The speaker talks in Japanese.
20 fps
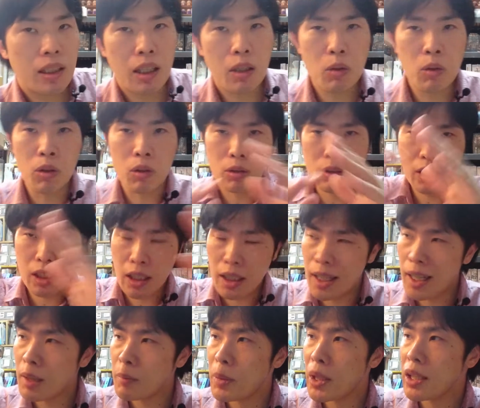で、こう、で
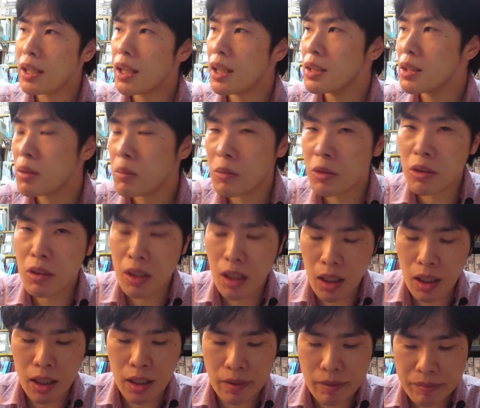かいパッケージのもの
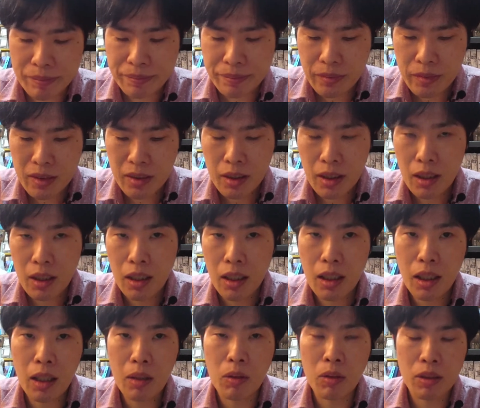が、
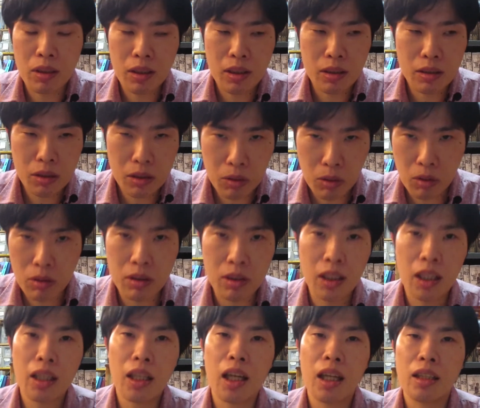結構、すごく
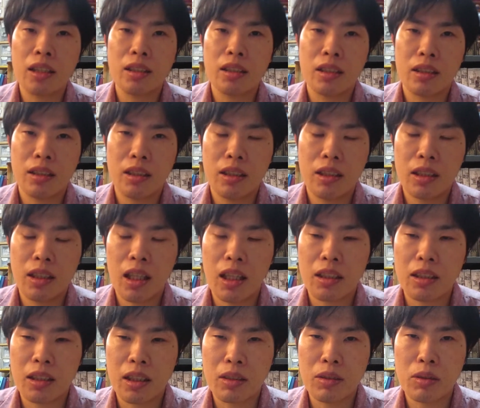値段に
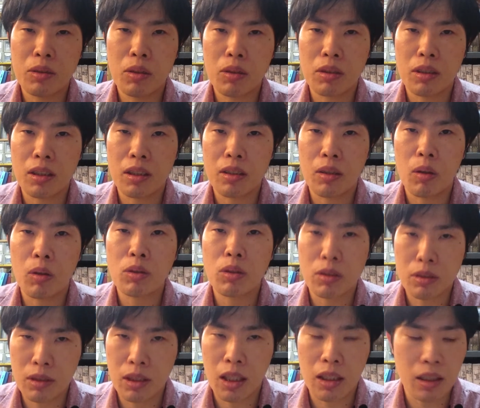対してすごくお
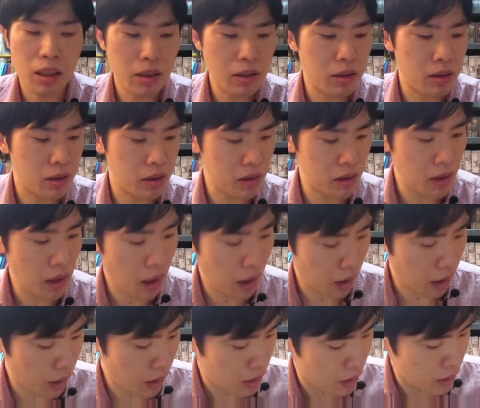得なんです。
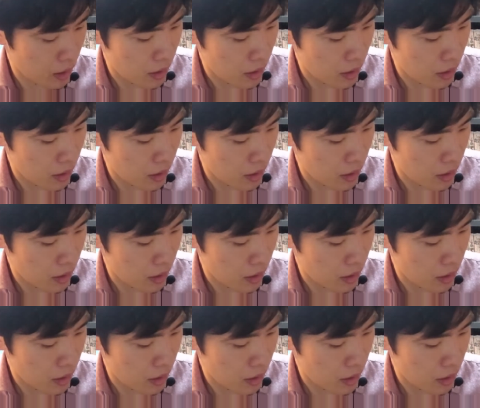はい。